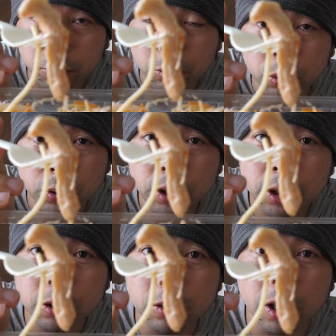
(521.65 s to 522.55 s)
この鶏
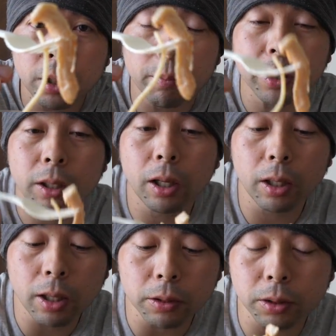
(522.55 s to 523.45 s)
肉がねまた柔
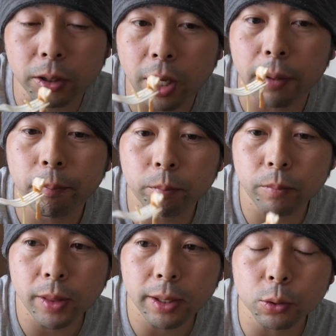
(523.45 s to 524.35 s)
らかくてね
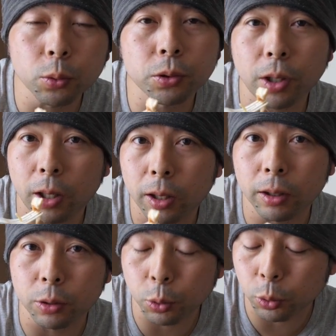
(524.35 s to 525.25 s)
ソースが絡
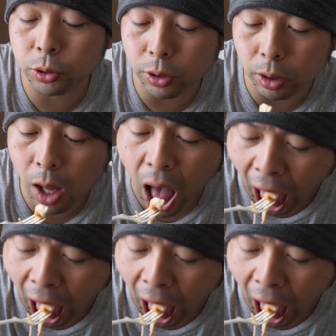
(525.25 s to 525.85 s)
んで超美味しい